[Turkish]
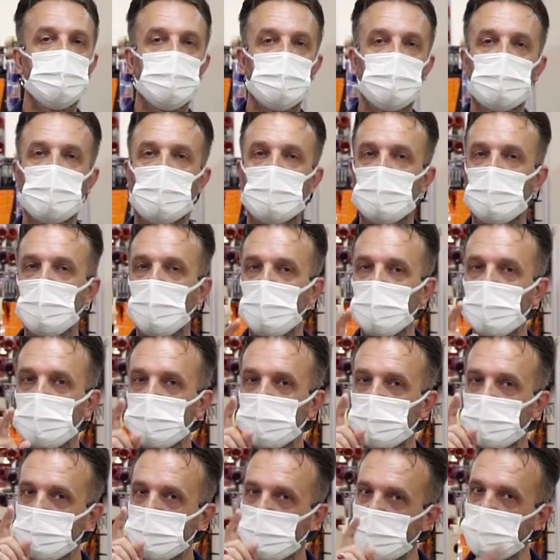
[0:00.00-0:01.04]
İnşallah
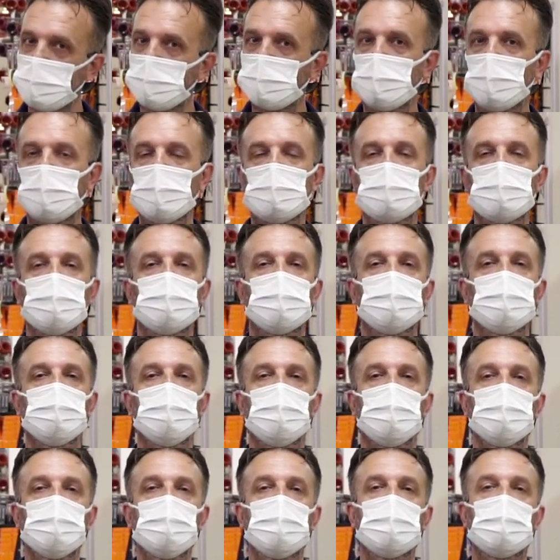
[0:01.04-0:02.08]
bir sonraki
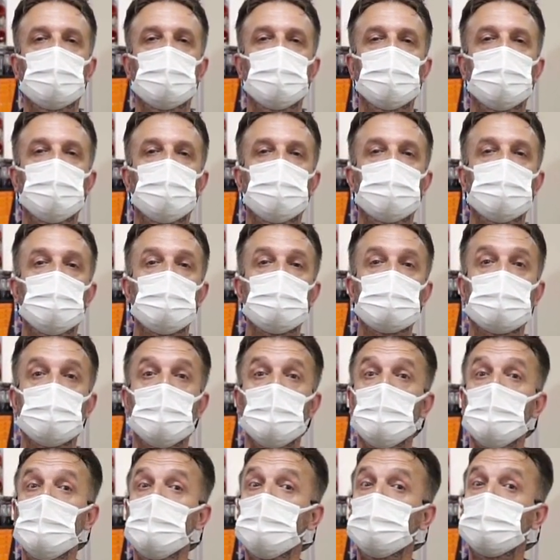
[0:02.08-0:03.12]
şubede 1000 lirayı vereceğiz.
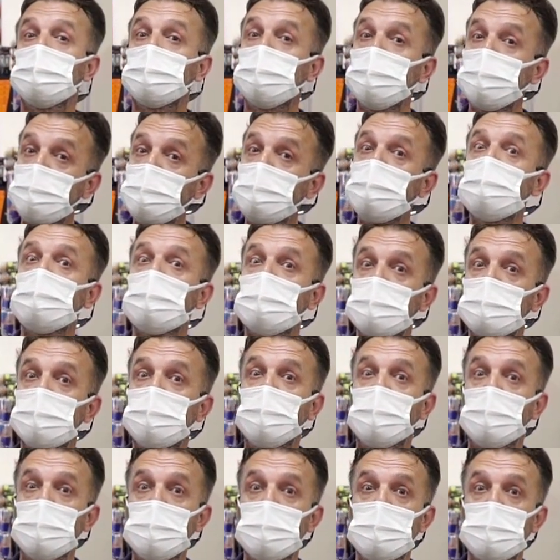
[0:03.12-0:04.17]
Bu 1000 lirayı
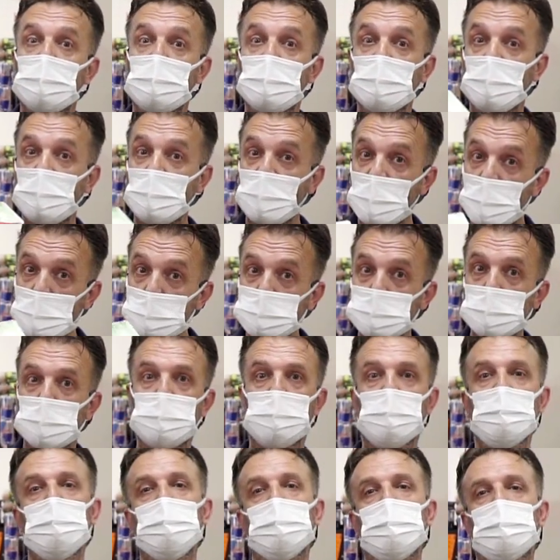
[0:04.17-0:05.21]
verememek en
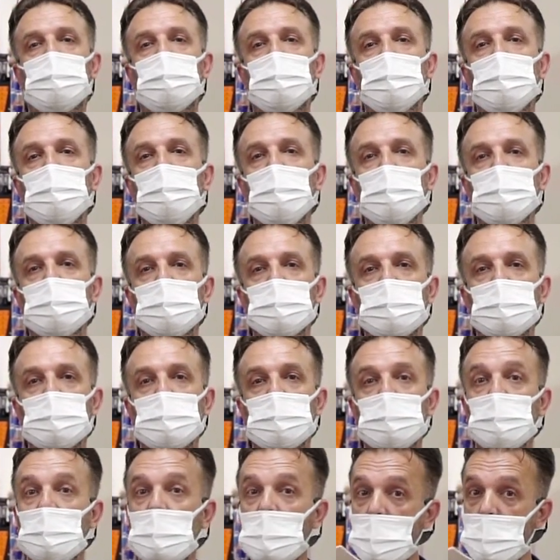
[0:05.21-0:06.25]
çok beni üzüyor biliyor musunuz?
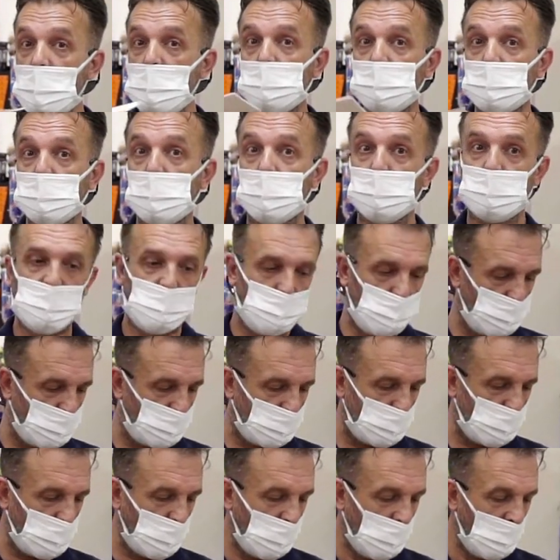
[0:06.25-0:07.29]
En çok beni
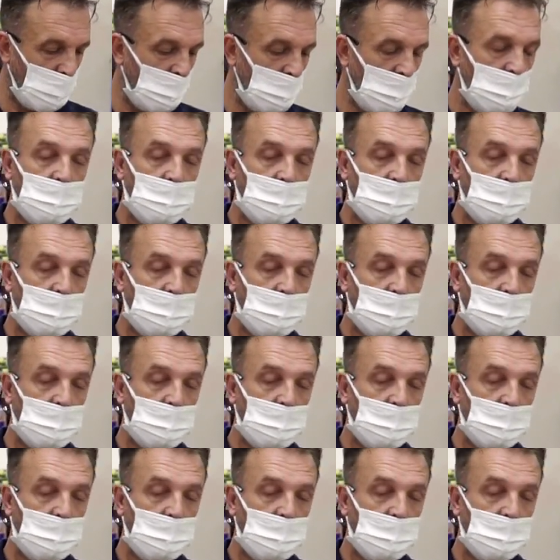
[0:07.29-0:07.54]
üzüyor.